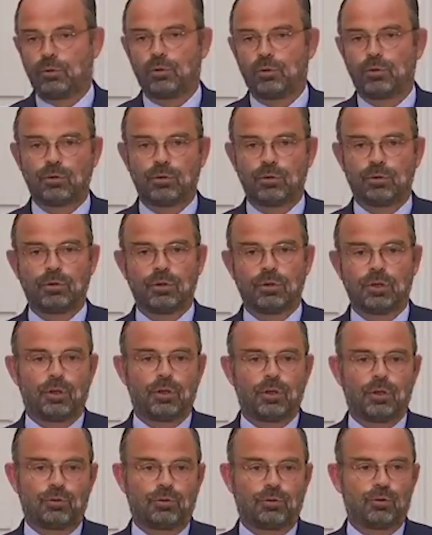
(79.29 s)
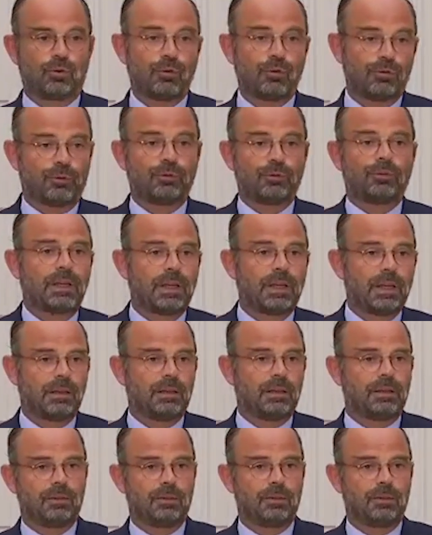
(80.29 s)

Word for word: de se confronter,